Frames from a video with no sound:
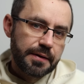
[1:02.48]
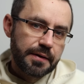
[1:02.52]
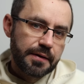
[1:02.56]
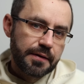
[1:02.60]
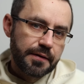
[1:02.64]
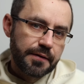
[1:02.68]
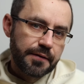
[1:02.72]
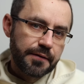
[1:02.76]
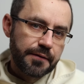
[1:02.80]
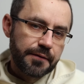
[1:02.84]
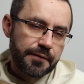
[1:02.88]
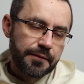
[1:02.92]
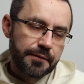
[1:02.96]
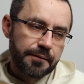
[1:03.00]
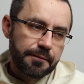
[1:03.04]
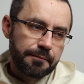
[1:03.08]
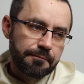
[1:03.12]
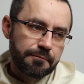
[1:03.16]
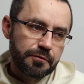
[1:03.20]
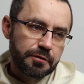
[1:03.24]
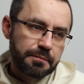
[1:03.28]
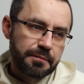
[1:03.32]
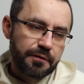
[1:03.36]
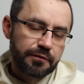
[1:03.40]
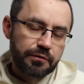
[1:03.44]

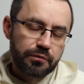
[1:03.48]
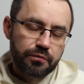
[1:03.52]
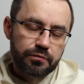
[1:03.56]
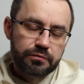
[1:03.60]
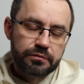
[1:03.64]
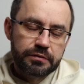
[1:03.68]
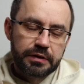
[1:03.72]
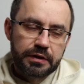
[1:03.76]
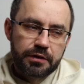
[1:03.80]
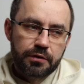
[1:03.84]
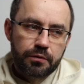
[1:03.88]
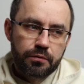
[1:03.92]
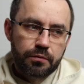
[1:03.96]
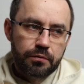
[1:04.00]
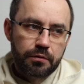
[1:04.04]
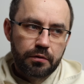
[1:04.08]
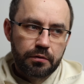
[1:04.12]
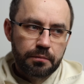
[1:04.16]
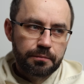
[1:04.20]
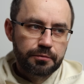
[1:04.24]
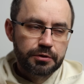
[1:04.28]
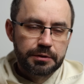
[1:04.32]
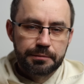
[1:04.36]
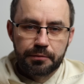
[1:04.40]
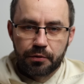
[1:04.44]
e, z pewną taką
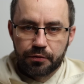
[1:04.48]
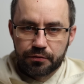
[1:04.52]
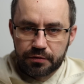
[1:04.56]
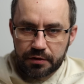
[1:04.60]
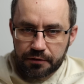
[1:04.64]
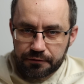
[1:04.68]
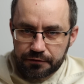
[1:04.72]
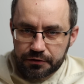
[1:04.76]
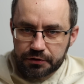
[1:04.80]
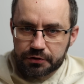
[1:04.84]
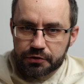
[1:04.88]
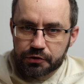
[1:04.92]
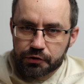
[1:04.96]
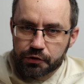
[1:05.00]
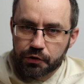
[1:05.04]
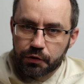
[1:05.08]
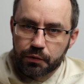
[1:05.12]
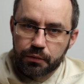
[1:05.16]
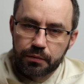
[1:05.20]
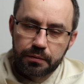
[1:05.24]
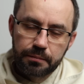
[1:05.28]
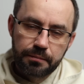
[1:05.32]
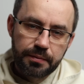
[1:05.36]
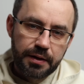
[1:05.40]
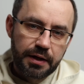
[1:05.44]
olbrzymią
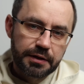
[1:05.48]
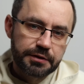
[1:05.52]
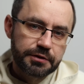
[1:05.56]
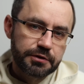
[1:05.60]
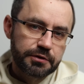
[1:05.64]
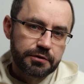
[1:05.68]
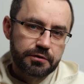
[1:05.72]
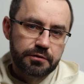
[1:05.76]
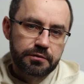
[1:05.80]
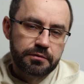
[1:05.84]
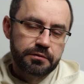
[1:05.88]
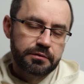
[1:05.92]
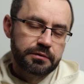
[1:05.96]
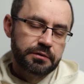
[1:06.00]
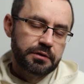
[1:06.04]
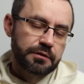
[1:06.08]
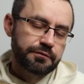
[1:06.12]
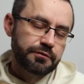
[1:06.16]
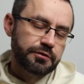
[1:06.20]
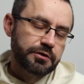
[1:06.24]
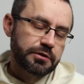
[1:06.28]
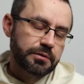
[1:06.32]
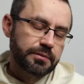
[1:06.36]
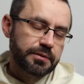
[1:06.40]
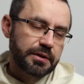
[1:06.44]
zawiścią braci,
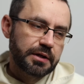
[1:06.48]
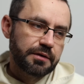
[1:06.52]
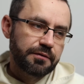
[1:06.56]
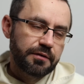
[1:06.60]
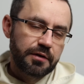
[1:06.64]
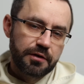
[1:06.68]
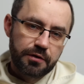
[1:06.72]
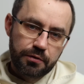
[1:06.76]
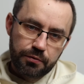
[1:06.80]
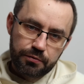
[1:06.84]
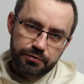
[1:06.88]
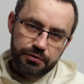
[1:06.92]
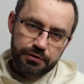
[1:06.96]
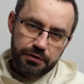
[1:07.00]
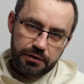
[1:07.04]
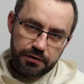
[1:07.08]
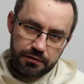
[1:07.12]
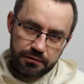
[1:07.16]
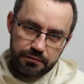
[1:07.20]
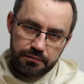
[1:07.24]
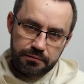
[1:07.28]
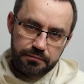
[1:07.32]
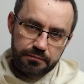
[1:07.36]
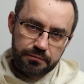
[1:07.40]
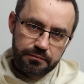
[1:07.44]
zawiścią tak wielką,
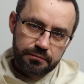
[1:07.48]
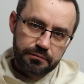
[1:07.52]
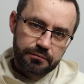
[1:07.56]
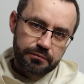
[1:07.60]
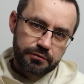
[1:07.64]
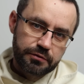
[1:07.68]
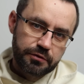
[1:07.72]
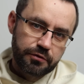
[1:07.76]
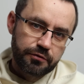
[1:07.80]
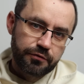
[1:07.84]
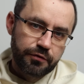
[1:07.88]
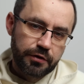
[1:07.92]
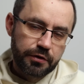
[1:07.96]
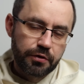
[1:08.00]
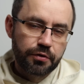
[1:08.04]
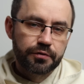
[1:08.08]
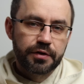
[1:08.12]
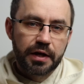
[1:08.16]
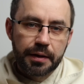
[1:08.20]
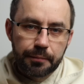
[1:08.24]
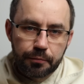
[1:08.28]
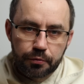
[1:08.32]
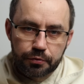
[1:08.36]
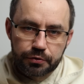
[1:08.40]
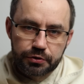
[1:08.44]
że, że swojego
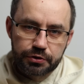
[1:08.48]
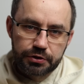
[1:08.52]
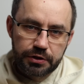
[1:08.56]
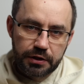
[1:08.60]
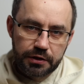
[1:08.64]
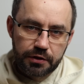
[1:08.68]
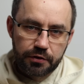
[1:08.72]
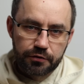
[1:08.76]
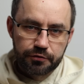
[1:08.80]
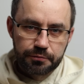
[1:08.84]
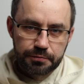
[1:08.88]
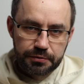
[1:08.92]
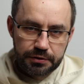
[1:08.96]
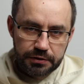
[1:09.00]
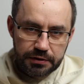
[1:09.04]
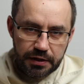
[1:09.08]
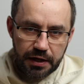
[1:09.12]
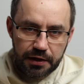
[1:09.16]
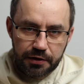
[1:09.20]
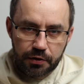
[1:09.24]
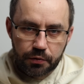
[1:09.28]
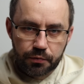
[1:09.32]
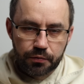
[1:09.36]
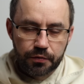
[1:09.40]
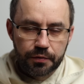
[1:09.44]
najmłodszego
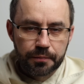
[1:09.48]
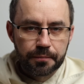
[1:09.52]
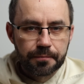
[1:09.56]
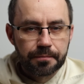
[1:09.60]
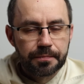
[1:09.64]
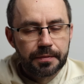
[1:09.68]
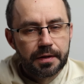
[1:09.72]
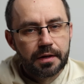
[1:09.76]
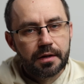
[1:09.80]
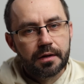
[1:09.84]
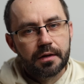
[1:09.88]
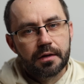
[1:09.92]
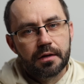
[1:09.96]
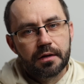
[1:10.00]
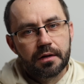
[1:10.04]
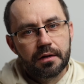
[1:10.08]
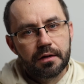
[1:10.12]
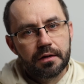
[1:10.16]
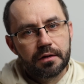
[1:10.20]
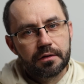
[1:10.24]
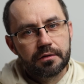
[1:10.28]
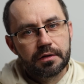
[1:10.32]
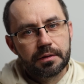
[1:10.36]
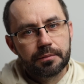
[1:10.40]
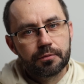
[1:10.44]
sprzedają tym,
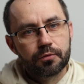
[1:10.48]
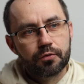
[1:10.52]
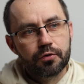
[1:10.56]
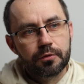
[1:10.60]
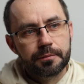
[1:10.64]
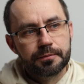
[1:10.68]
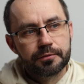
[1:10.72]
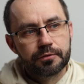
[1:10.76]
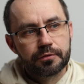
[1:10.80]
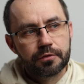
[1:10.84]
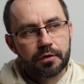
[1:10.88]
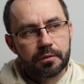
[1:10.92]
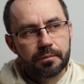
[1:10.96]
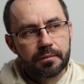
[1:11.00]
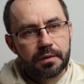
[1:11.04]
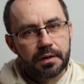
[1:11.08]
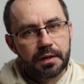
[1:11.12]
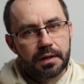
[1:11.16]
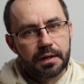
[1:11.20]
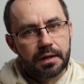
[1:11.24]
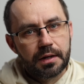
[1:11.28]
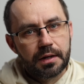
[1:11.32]
tym kupcom.